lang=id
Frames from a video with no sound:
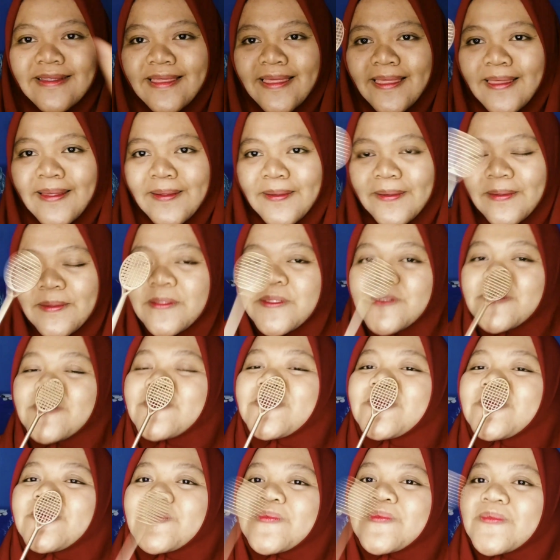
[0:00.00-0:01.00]

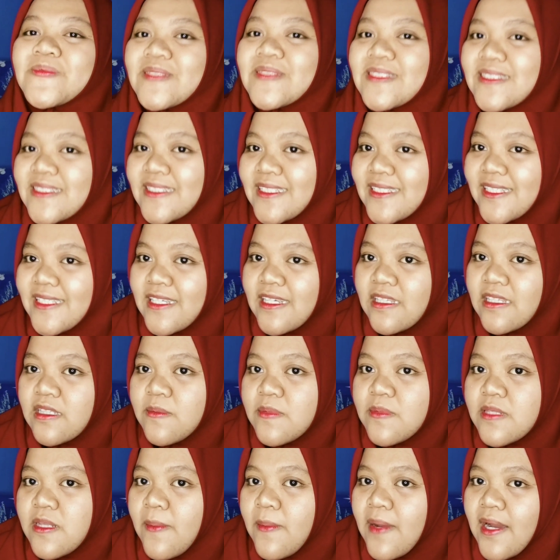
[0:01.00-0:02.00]
jadi
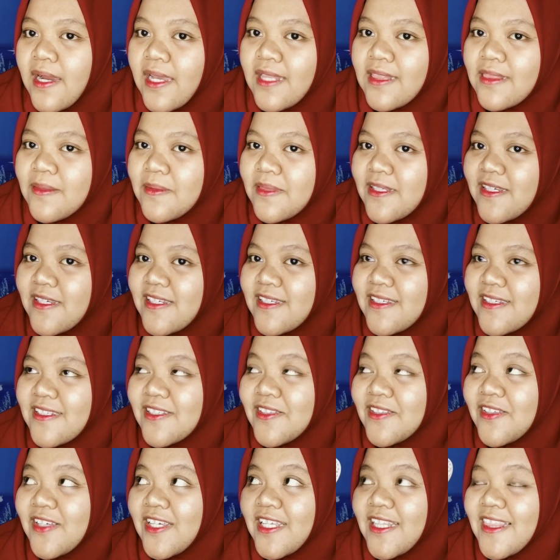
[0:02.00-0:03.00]
kita bisa makan ting
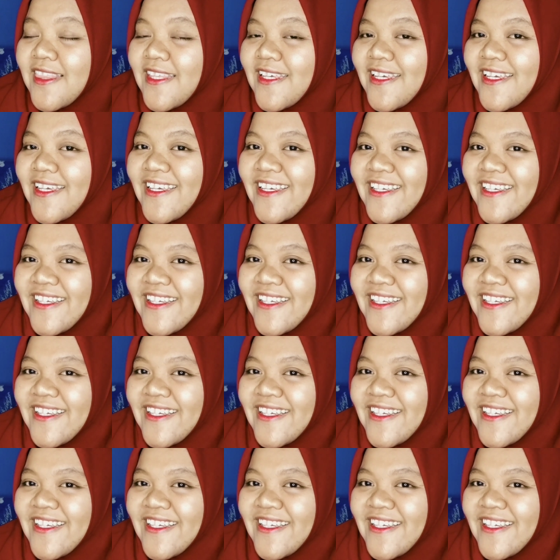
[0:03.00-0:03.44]
ting ting